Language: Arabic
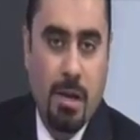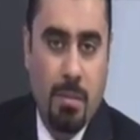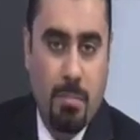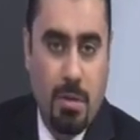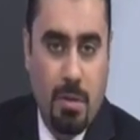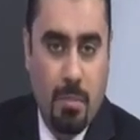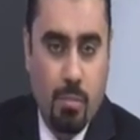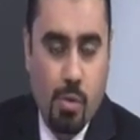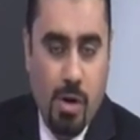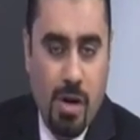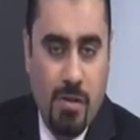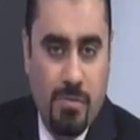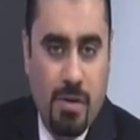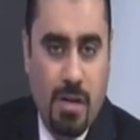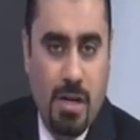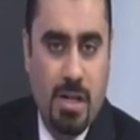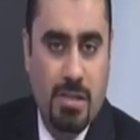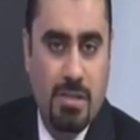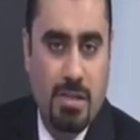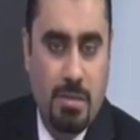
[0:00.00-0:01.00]

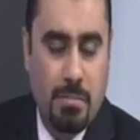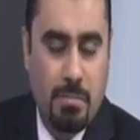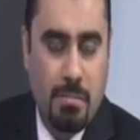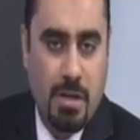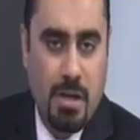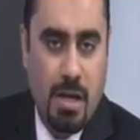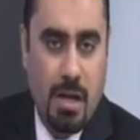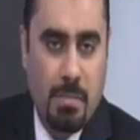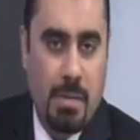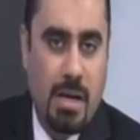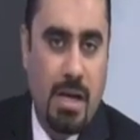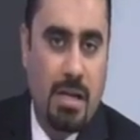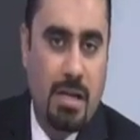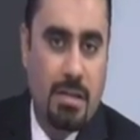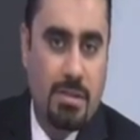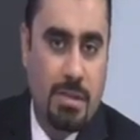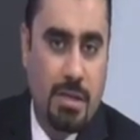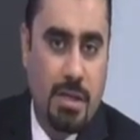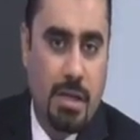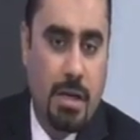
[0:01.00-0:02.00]
بموافقة من
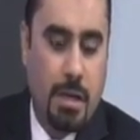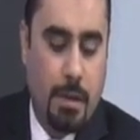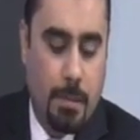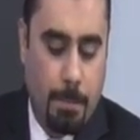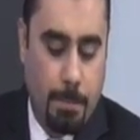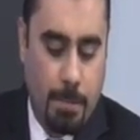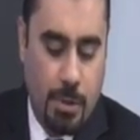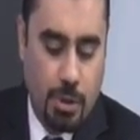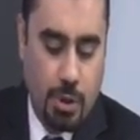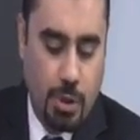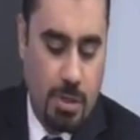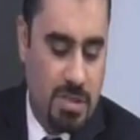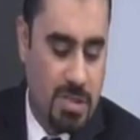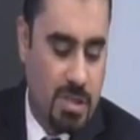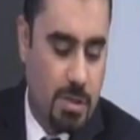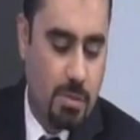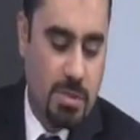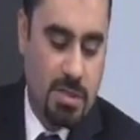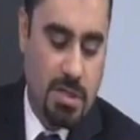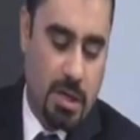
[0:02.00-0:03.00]
أمانة مجلس
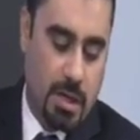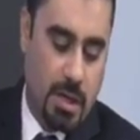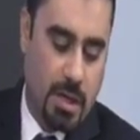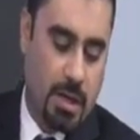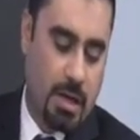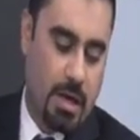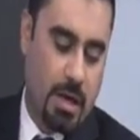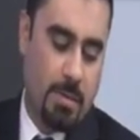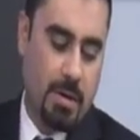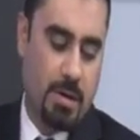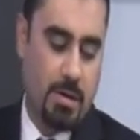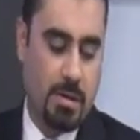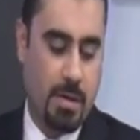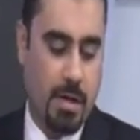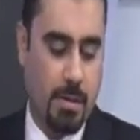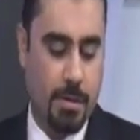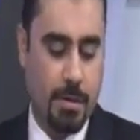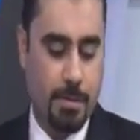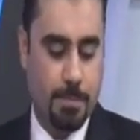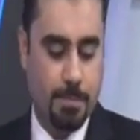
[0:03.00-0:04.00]
الوزراء الخبر الرابع